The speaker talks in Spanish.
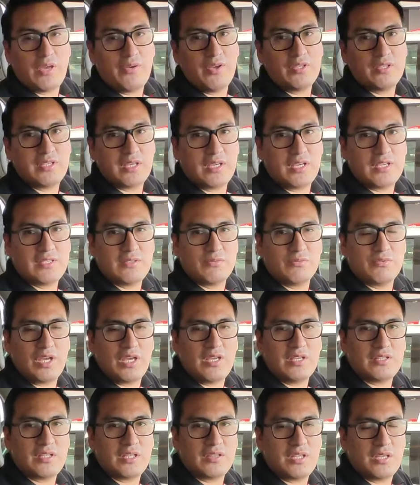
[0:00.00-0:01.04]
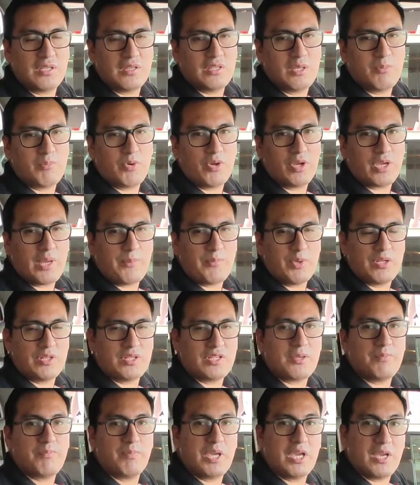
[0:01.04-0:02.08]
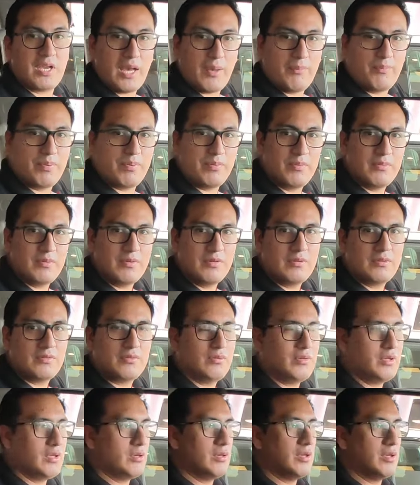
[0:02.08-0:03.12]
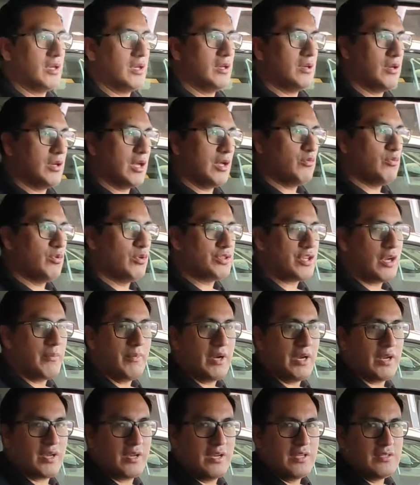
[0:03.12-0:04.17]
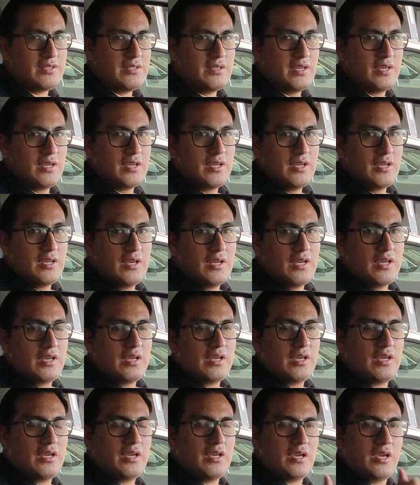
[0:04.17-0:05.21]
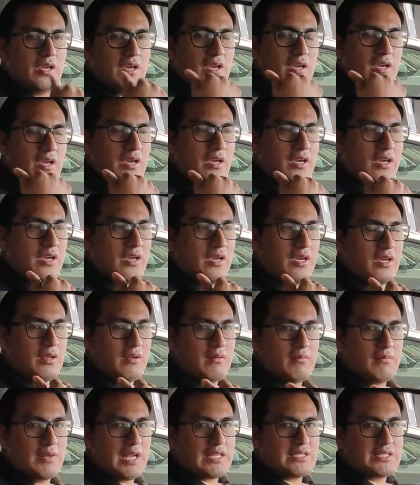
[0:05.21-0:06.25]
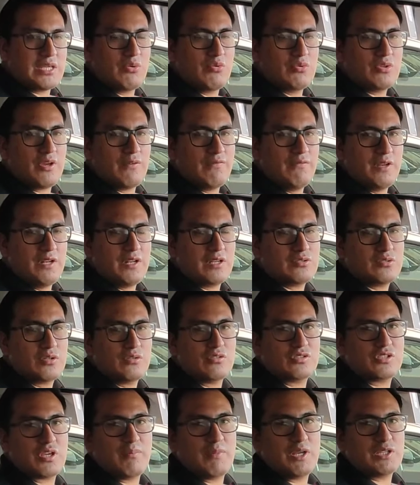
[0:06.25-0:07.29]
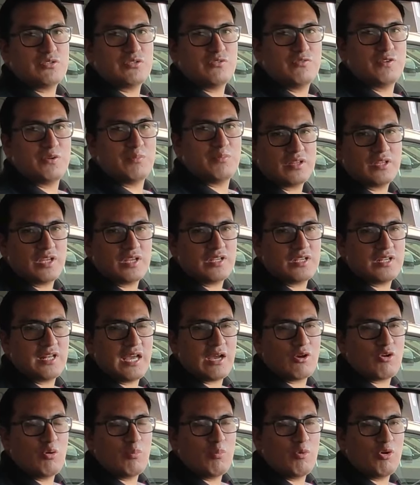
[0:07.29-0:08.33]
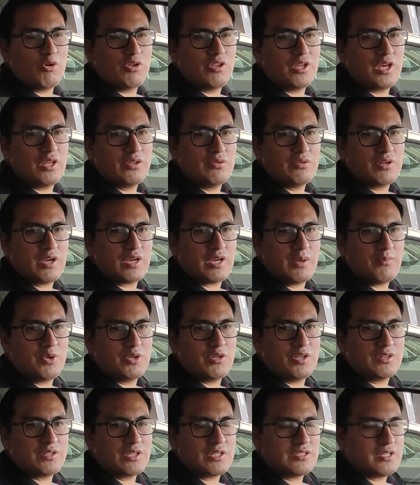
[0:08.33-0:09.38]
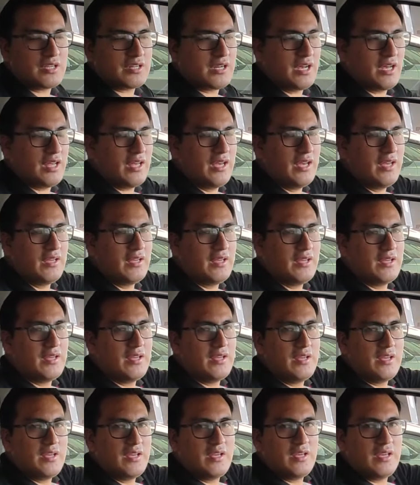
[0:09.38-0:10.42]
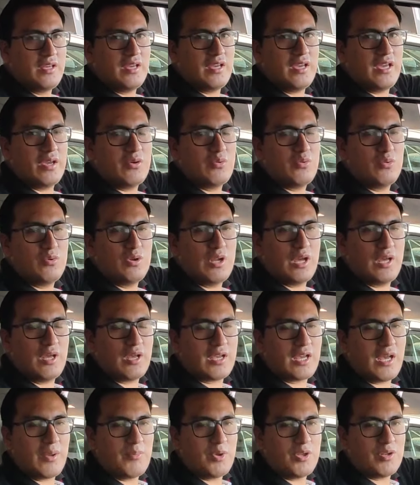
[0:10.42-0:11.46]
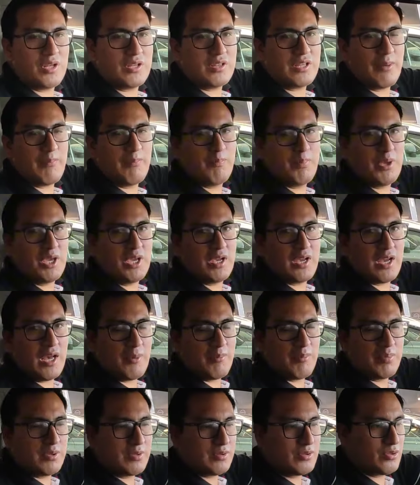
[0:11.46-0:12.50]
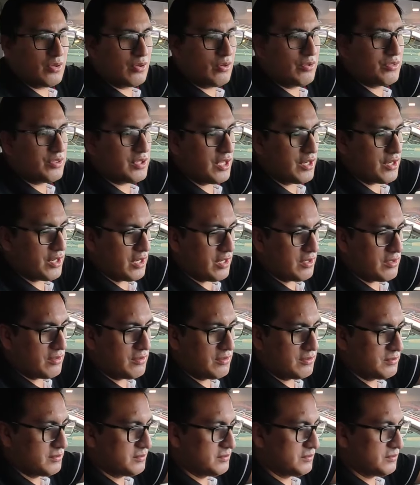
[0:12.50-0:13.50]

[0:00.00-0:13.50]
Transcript: una vez en este, una de este tipo de camionetas pick-up, ¿no? en, otras marcas, y eh, la segunda fila son los que más sufren. Tienes la comodidad de una camioneta cerrada en una camioneta pick-up, todo terreno.